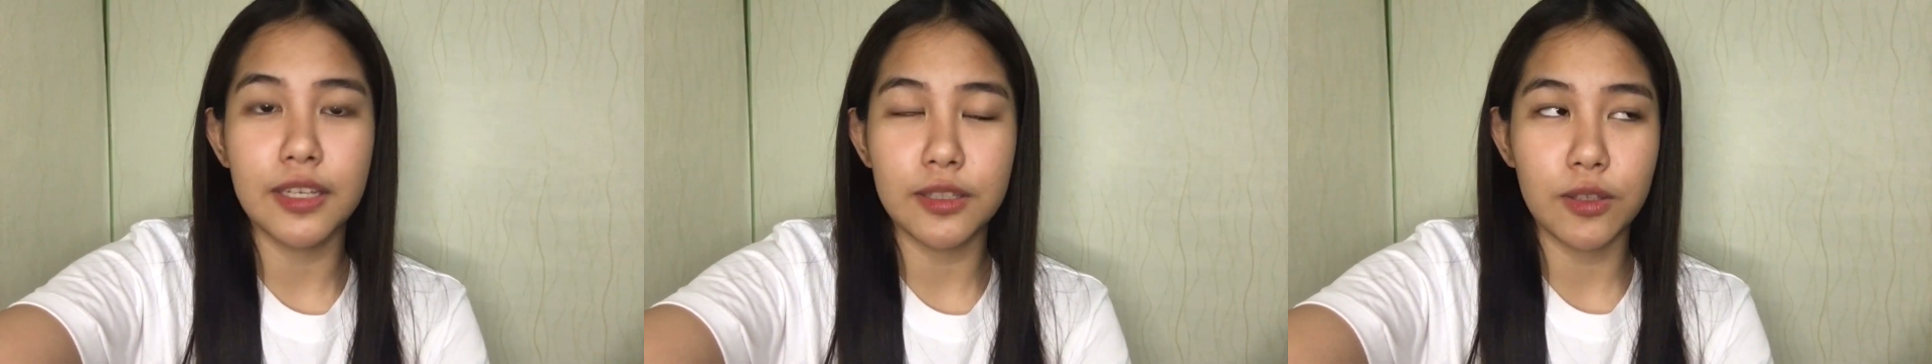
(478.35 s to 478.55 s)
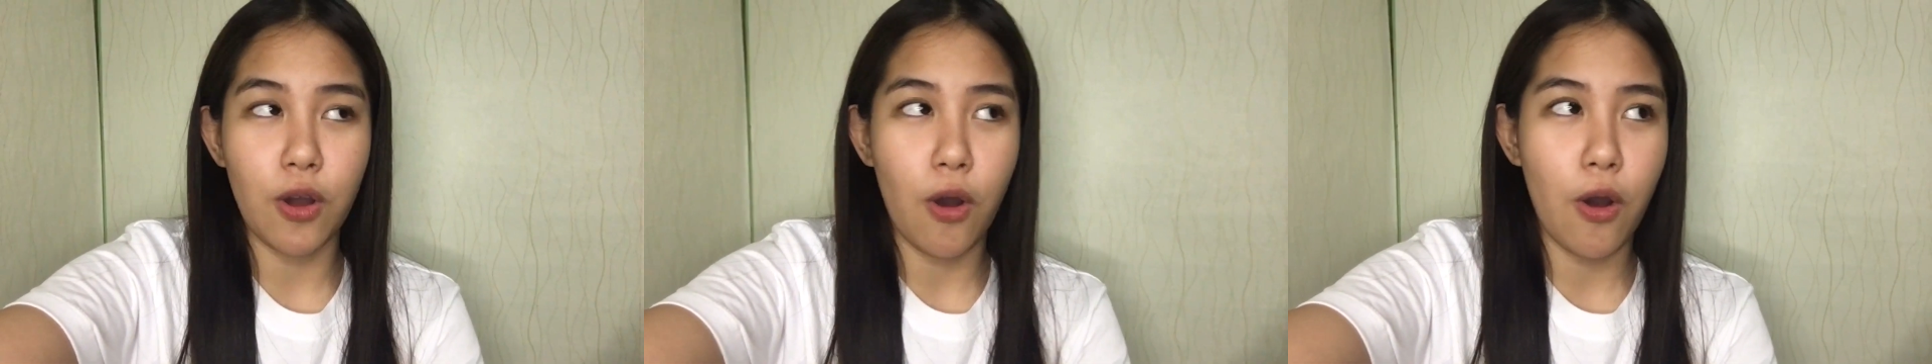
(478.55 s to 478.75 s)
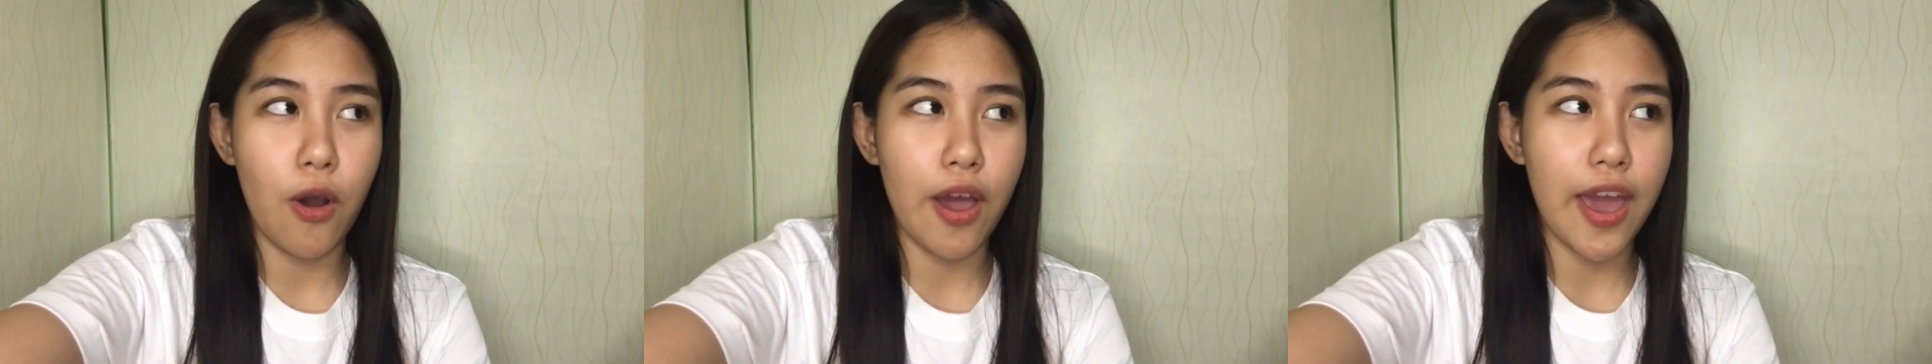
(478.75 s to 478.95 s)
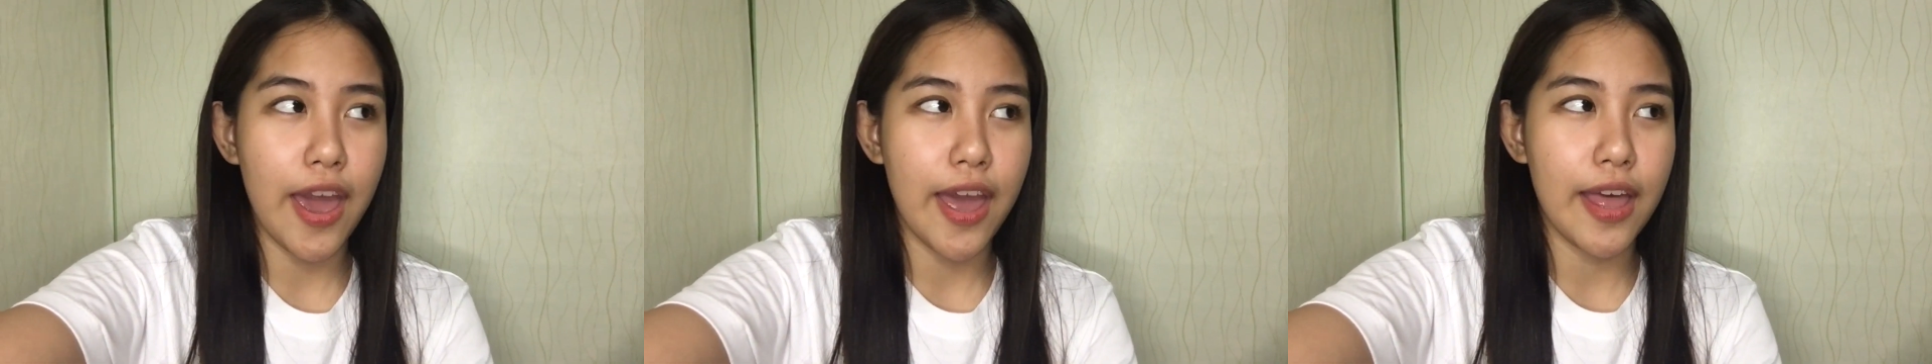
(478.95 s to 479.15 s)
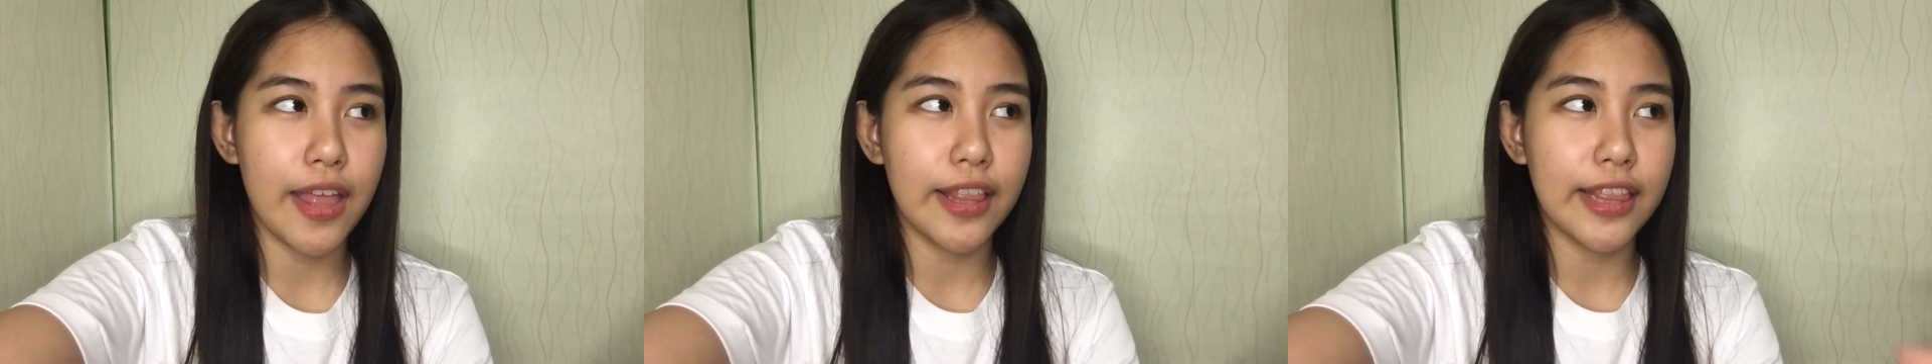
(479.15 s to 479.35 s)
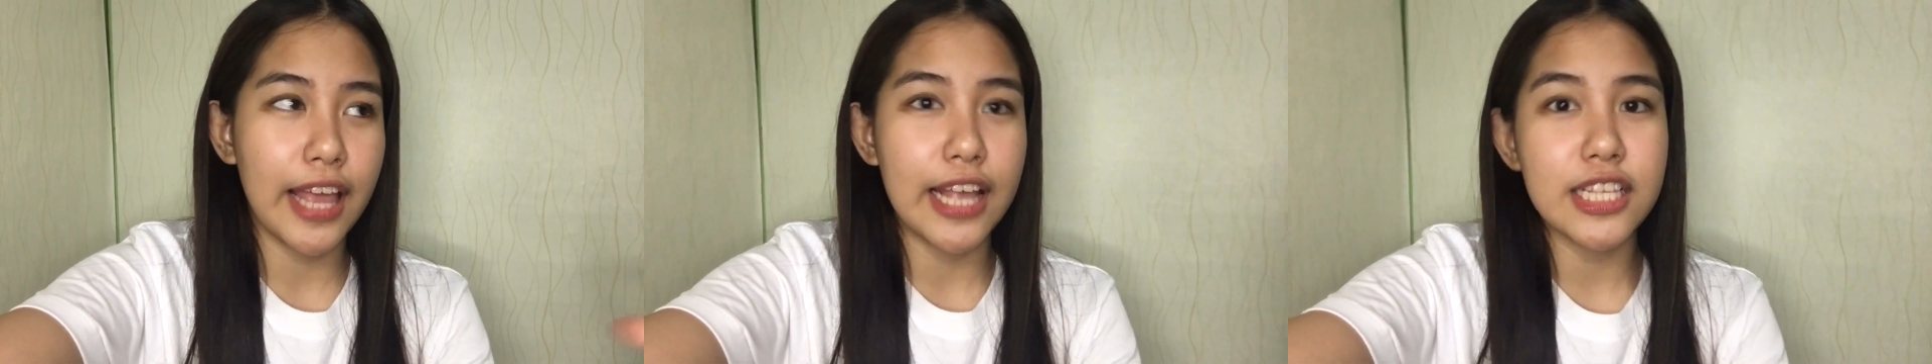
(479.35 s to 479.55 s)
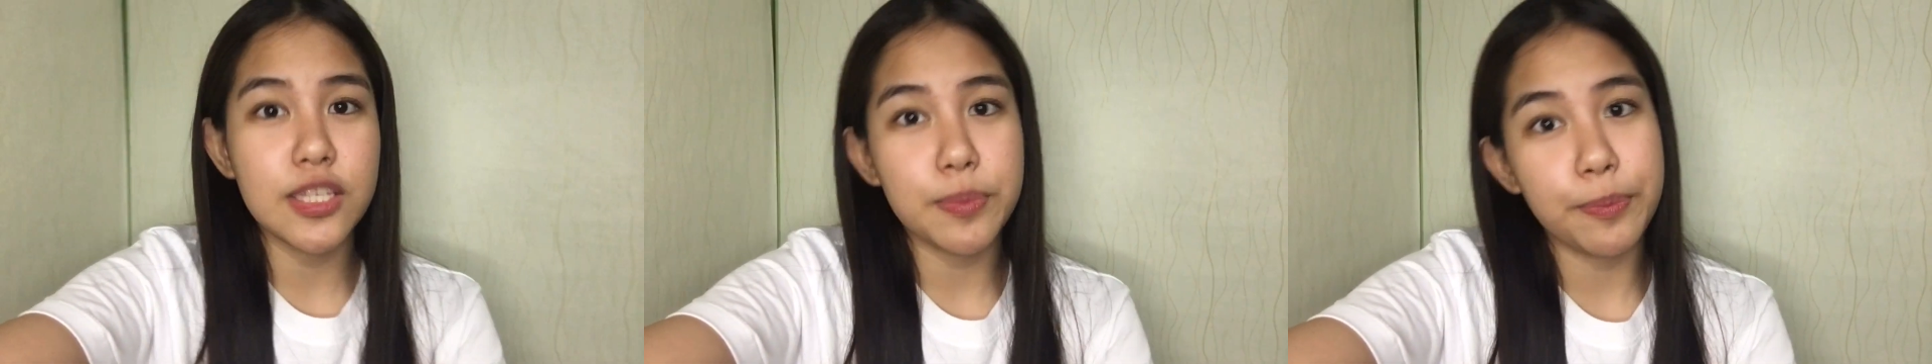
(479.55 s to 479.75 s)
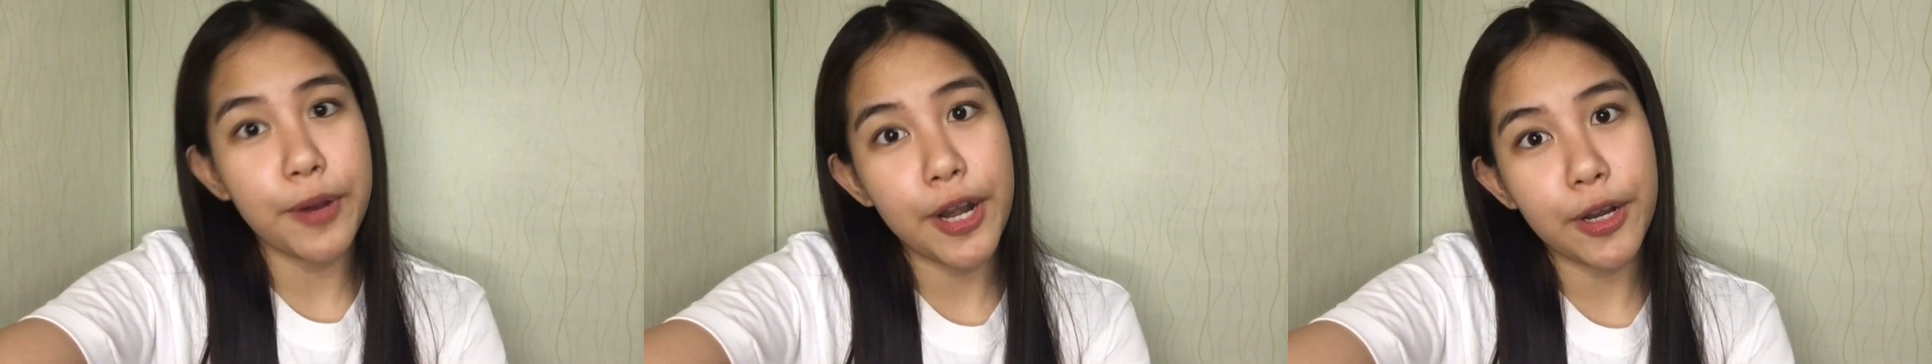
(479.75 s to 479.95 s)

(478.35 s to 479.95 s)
to. And na-inspire